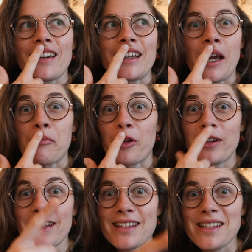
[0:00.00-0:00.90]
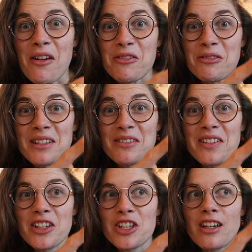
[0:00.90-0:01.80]
Ich habe noch nicht gesaugt und
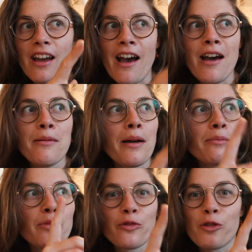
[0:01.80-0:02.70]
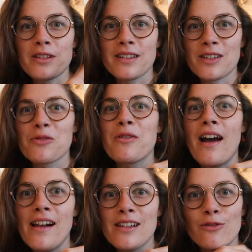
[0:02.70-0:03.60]
gewischt, aber bevor es jetzt zu
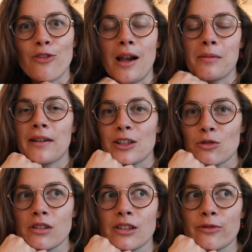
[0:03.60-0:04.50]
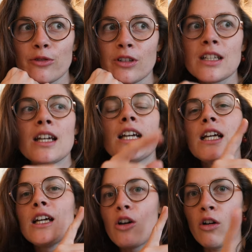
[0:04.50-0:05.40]
kalt und vor allem gleich dunkel wird,
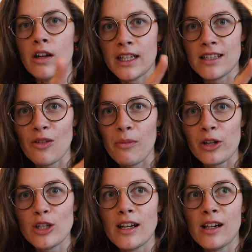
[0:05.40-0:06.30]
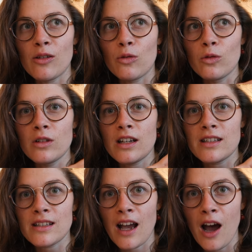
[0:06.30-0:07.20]
rolle ich jetzt nochmal schnell
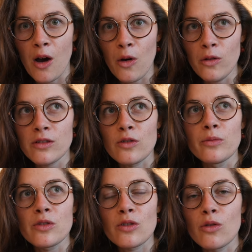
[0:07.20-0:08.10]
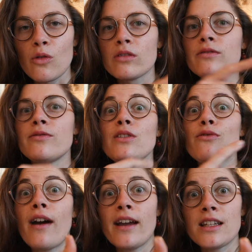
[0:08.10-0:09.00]
unters Haus, um zu gucken,
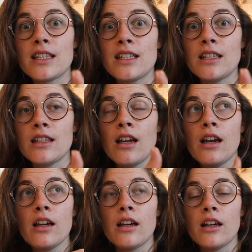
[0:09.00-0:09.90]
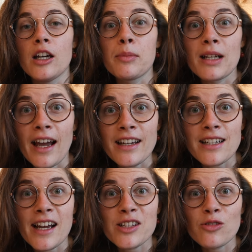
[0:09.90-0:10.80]
wie weit die äh,
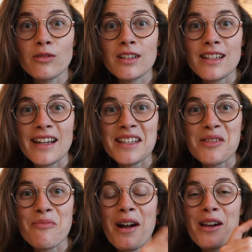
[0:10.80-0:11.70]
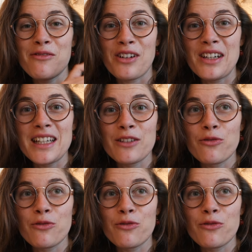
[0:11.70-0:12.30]
Begleitheizung das letzte Mal verlegt